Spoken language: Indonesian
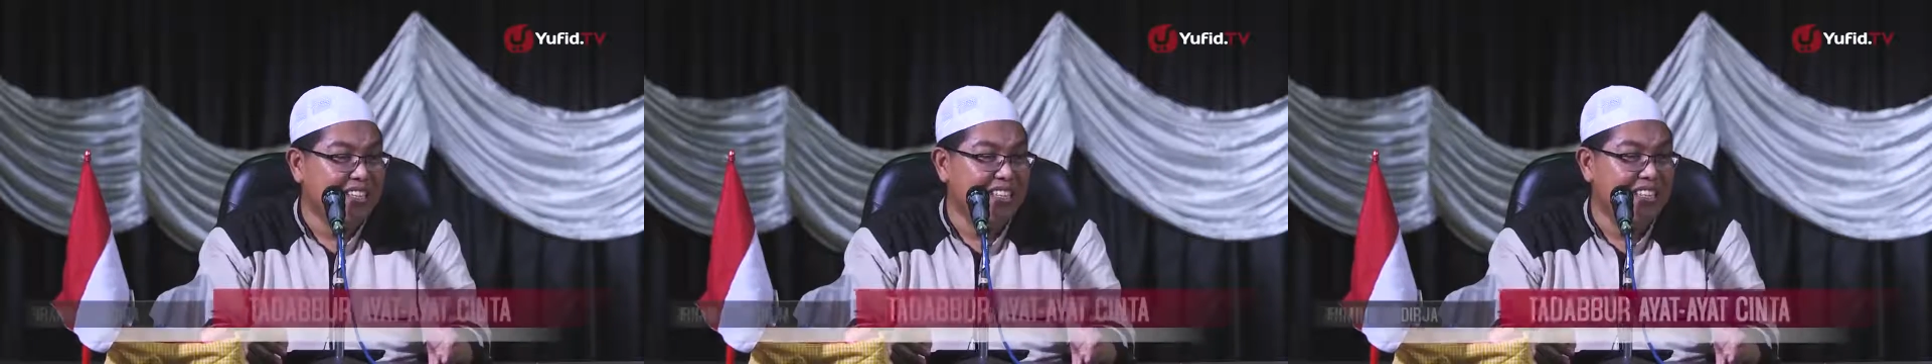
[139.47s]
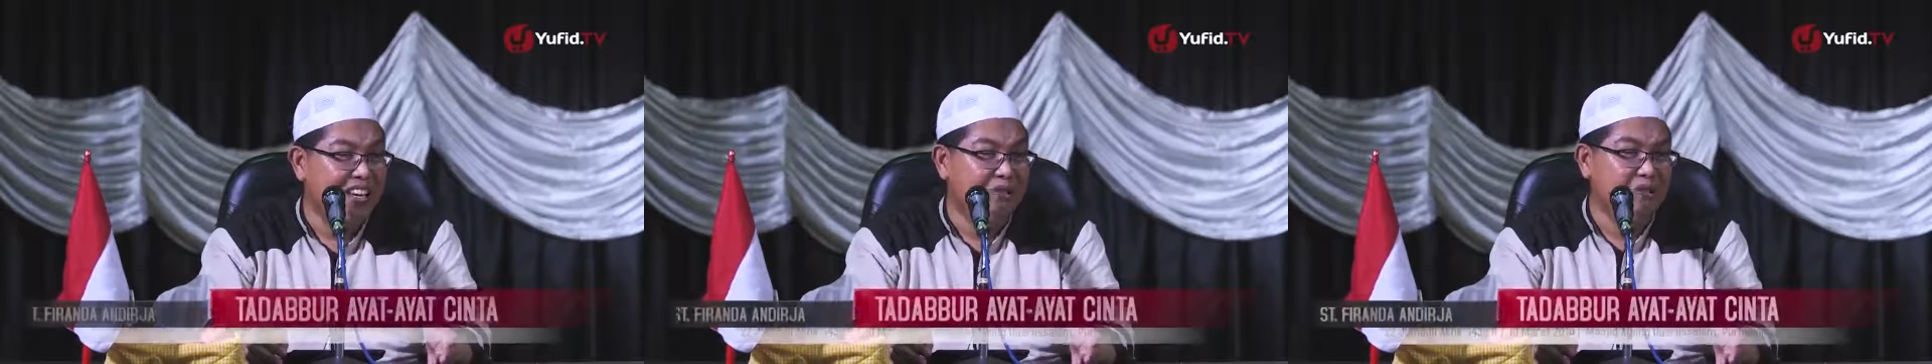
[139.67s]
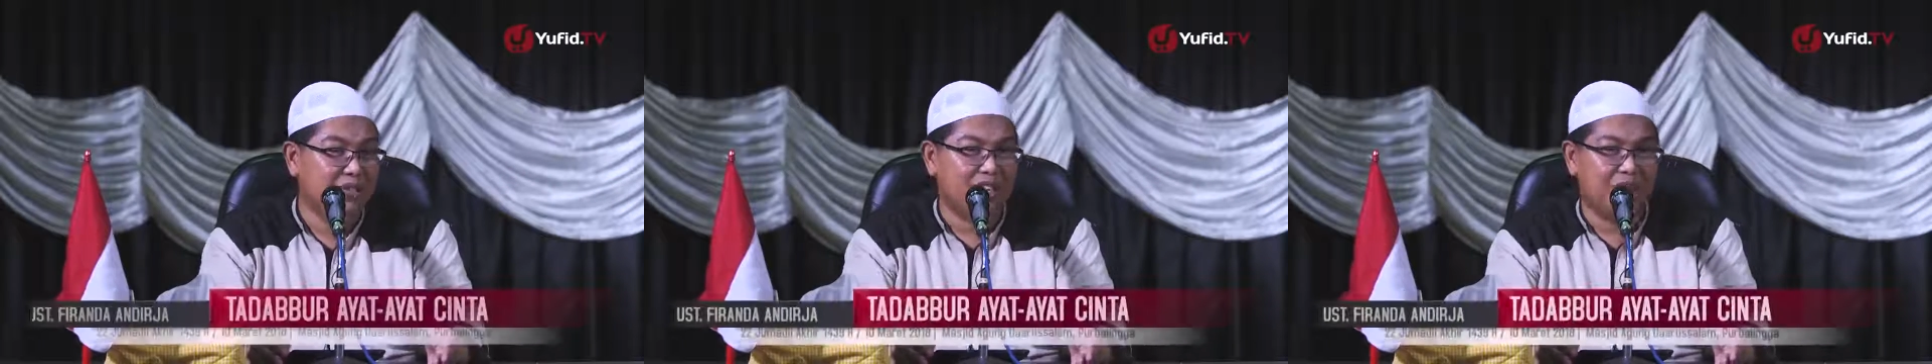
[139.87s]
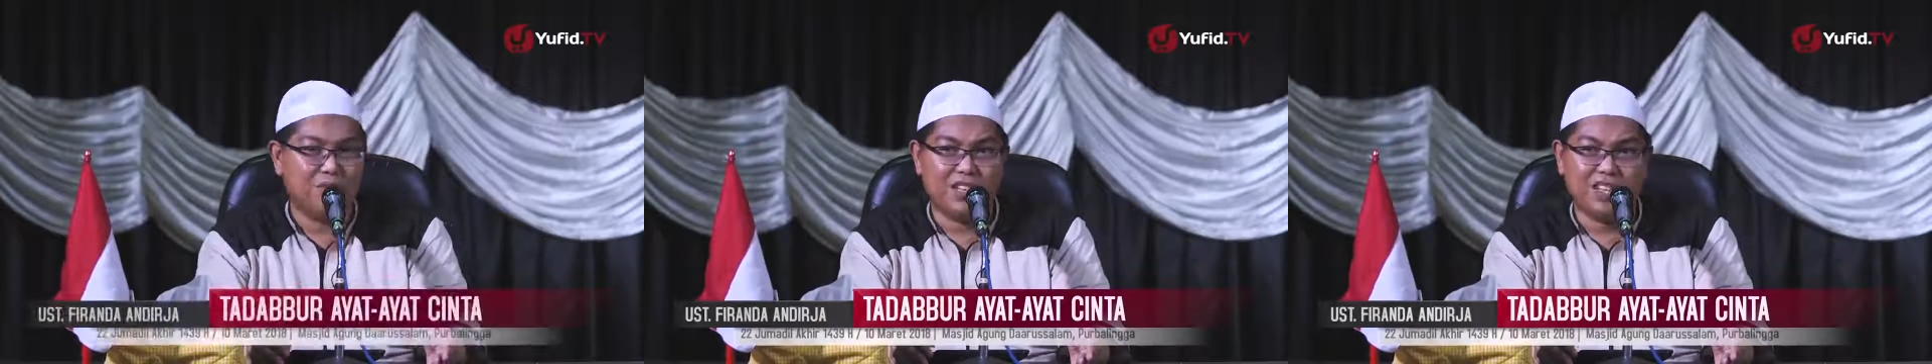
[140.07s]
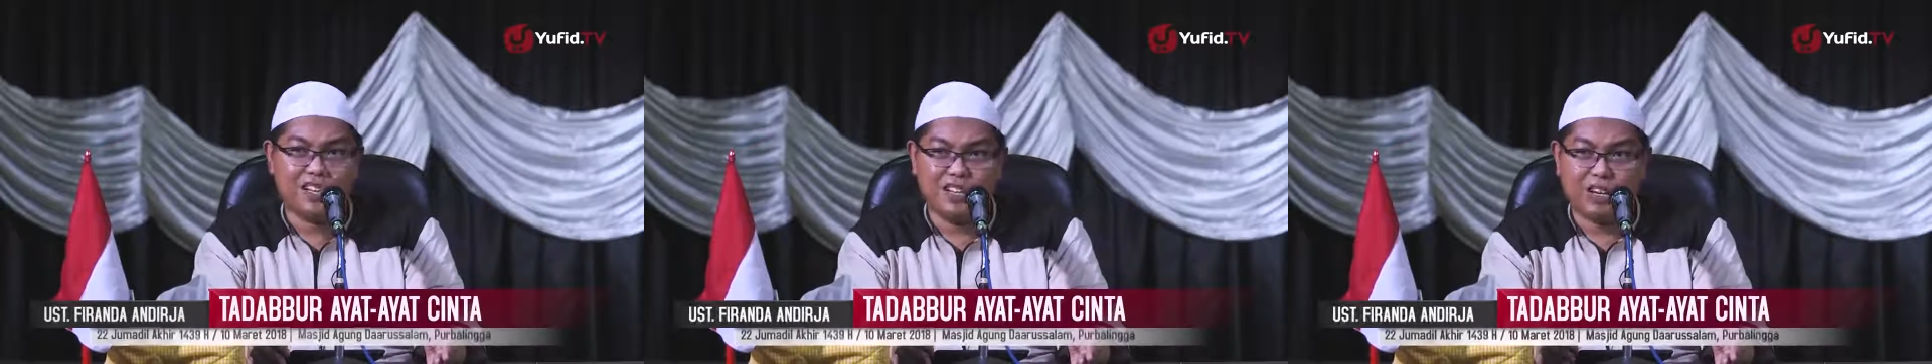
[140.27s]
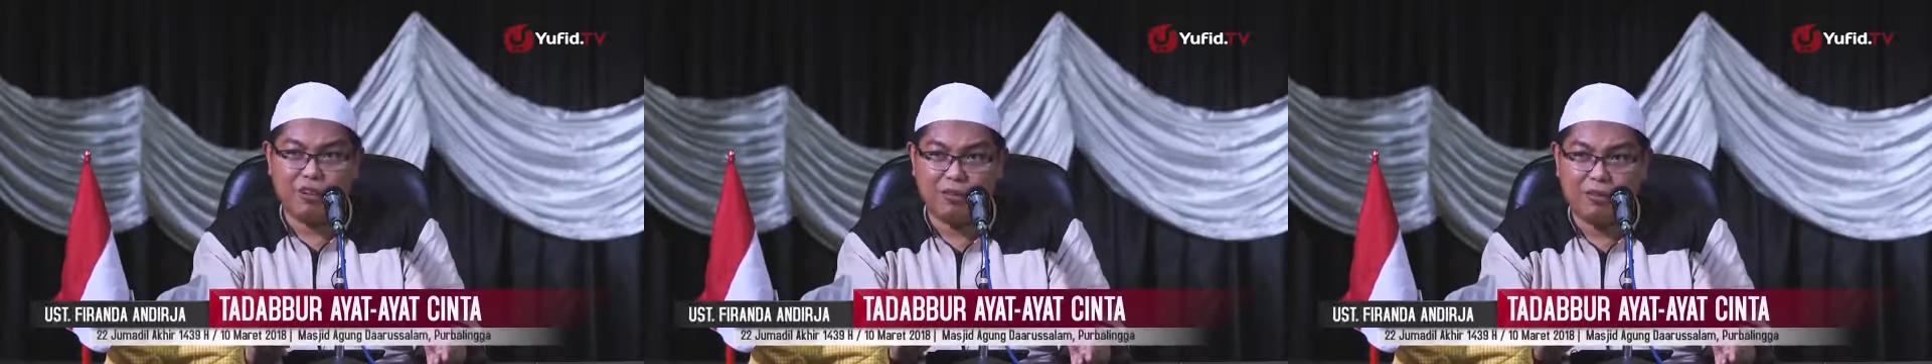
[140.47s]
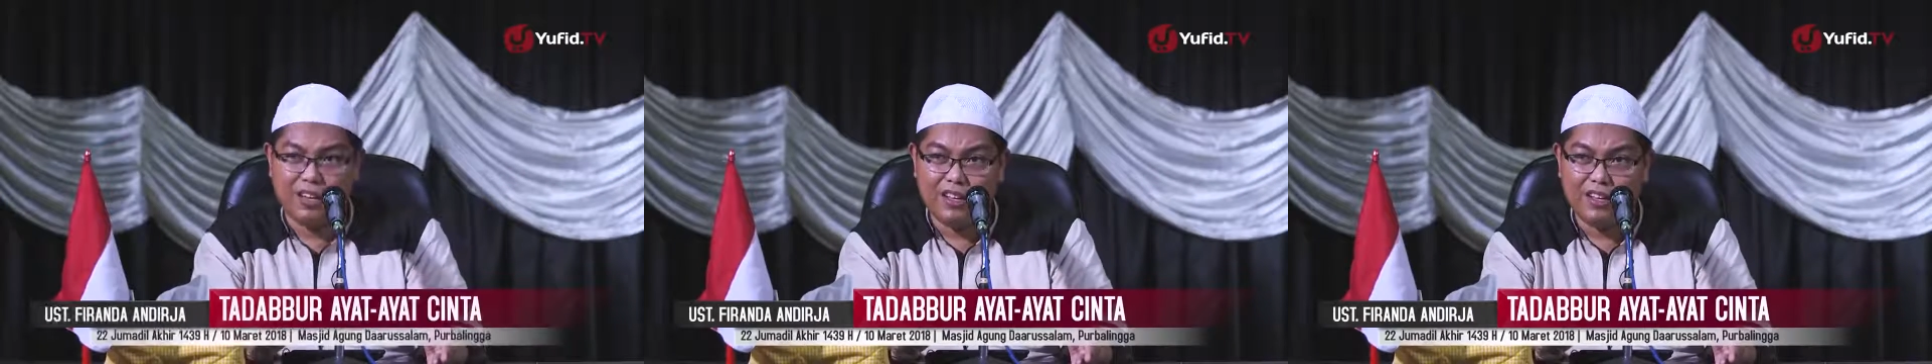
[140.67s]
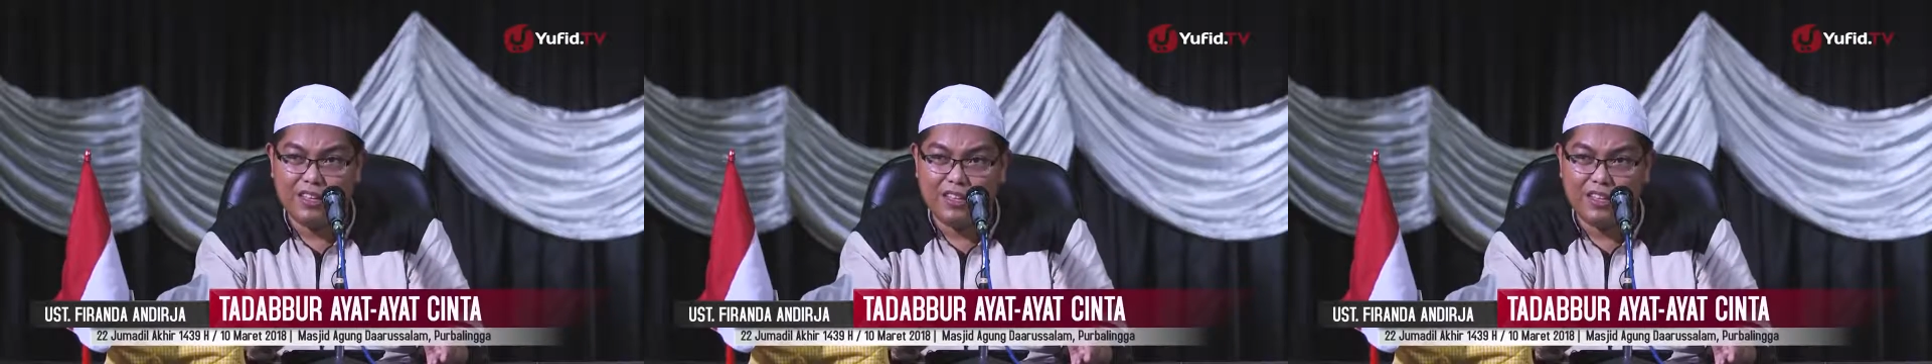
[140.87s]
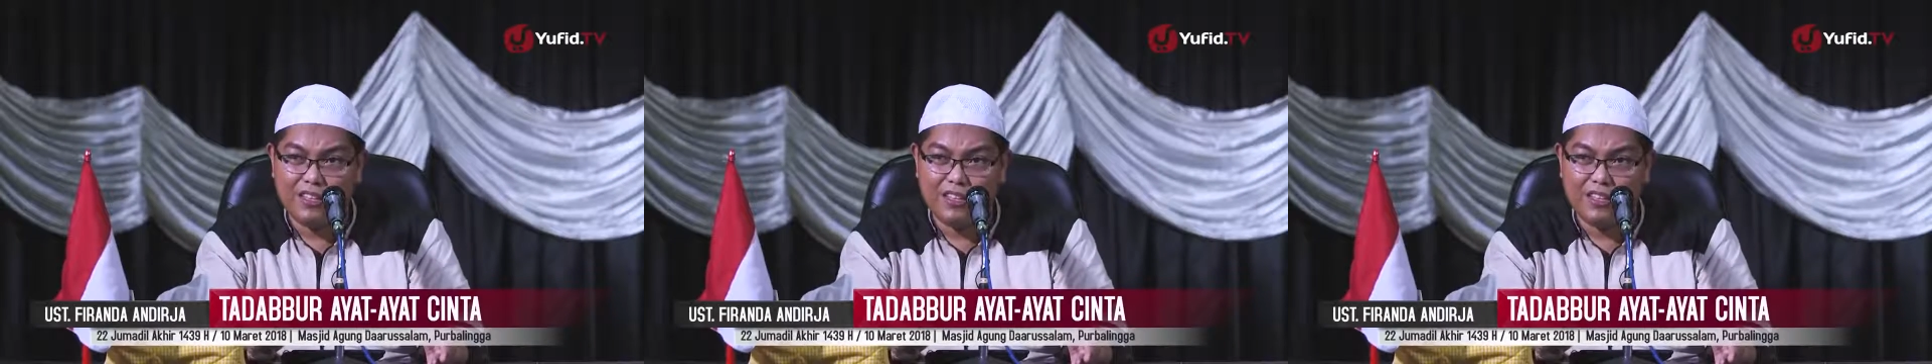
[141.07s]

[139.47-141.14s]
Jadi nggak usah bicara terlalu apa